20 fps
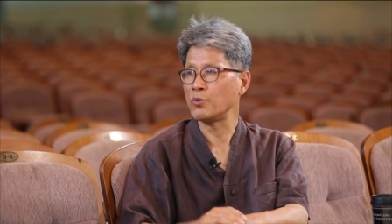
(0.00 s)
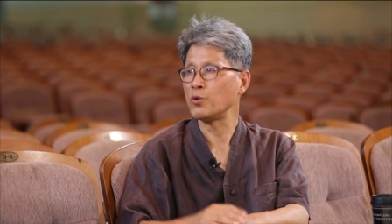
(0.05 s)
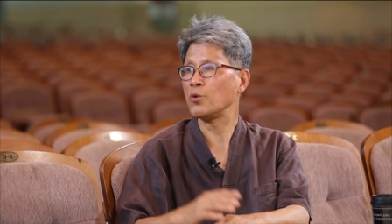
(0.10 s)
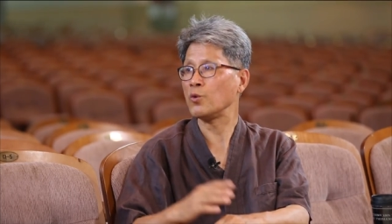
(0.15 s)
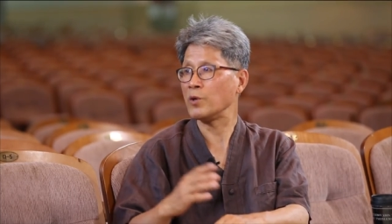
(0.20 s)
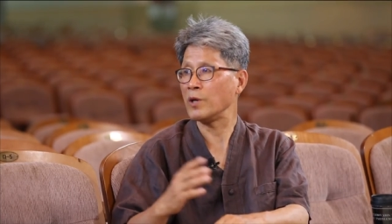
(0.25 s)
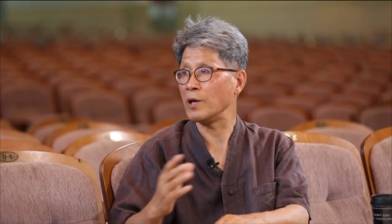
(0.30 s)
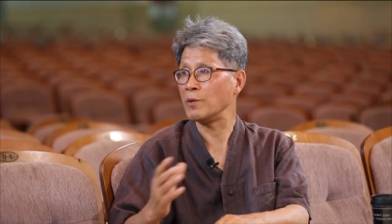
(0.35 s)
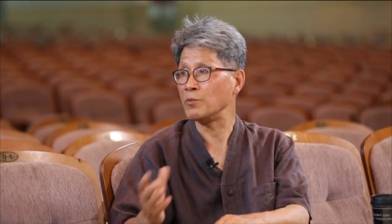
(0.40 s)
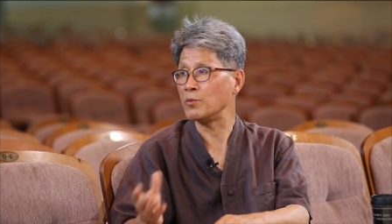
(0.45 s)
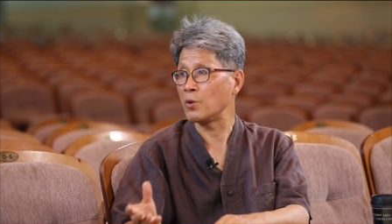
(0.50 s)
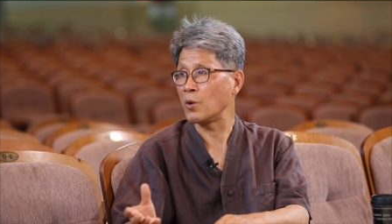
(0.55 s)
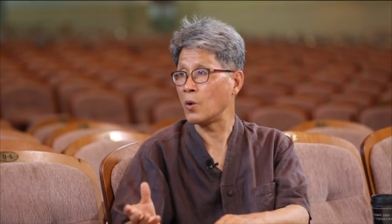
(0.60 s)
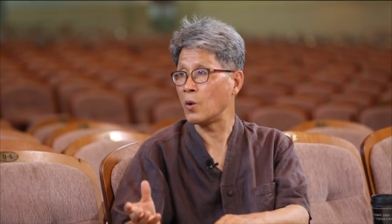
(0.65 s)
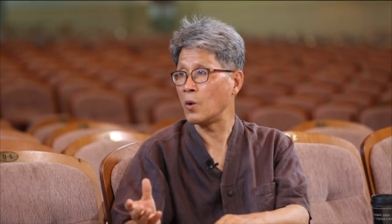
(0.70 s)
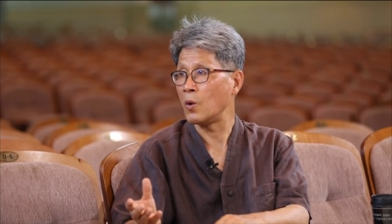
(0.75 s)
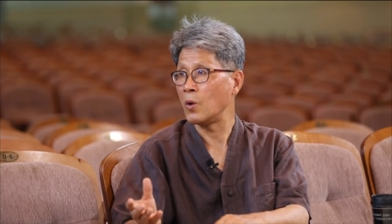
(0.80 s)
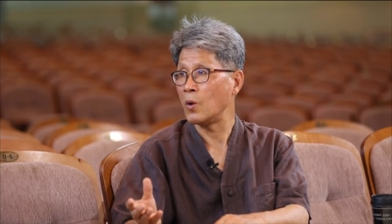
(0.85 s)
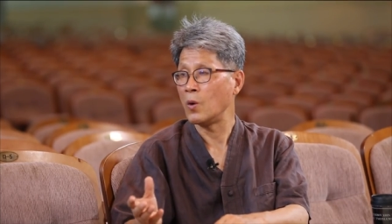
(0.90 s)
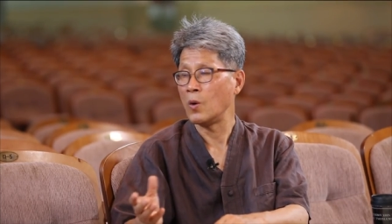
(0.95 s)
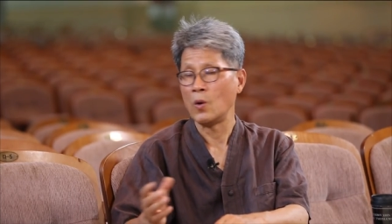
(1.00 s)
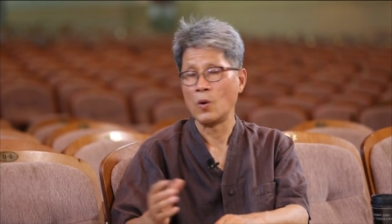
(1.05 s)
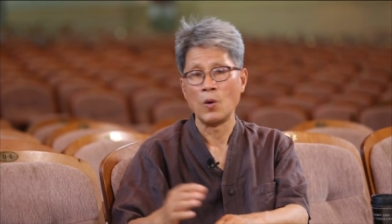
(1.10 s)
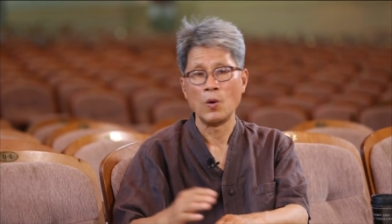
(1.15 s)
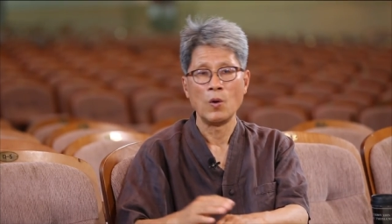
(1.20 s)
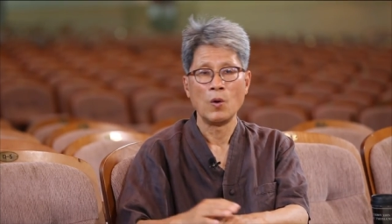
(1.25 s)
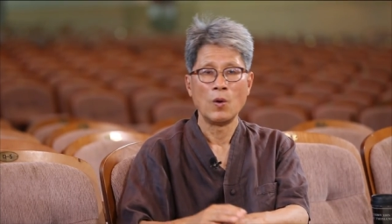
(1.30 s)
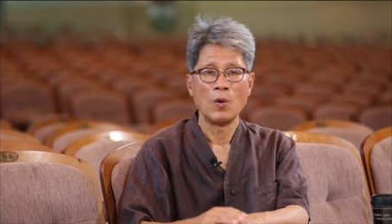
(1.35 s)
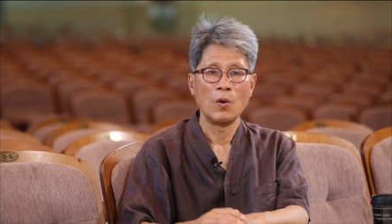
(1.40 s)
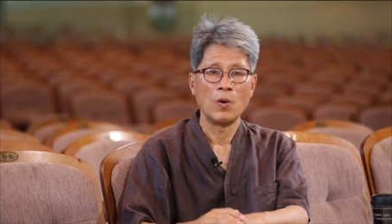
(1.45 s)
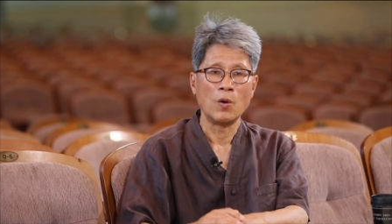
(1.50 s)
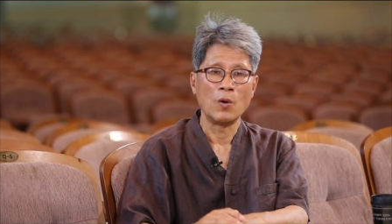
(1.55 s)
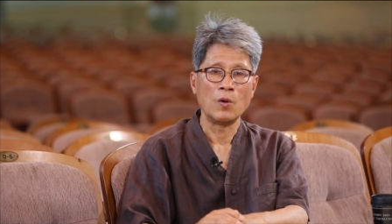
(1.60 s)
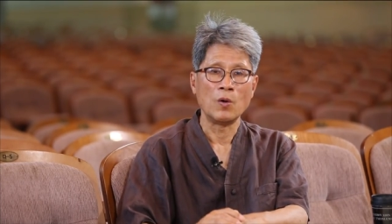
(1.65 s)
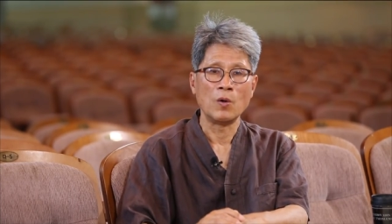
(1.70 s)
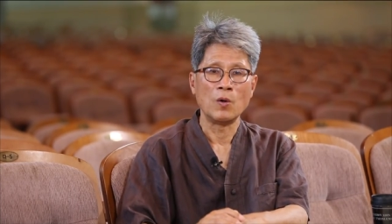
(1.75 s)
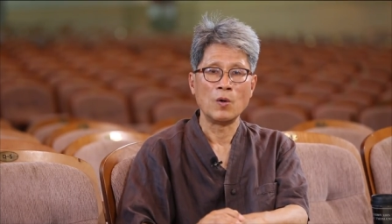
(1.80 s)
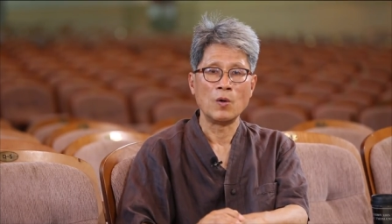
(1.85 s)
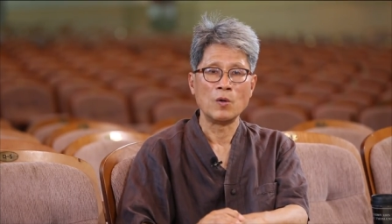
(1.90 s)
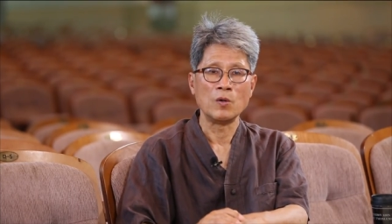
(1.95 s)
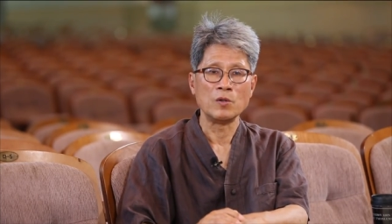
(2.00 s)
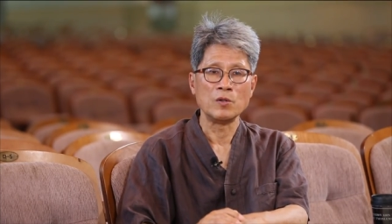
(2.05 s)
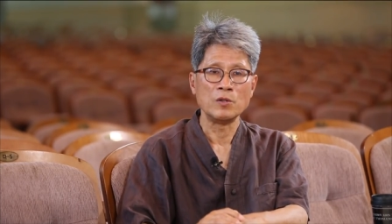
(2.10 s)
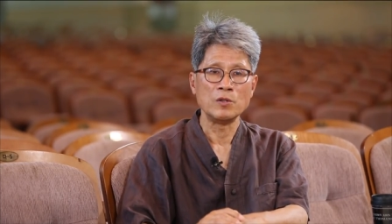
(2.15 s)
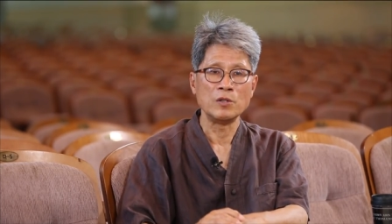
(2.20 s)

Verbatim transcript: 프로그램으로 어,